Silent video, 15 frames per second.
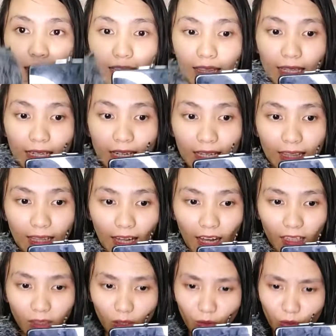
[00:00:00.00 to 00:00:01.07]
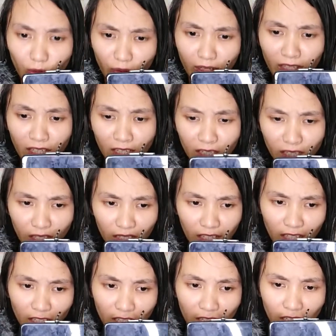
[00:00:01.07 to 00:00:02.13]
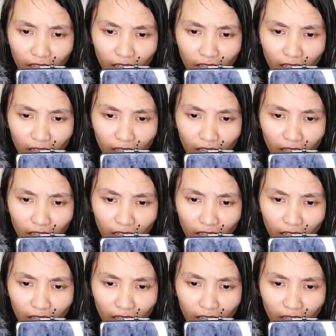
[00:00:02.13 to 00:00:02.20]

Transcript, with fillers: 99 lang at or 100.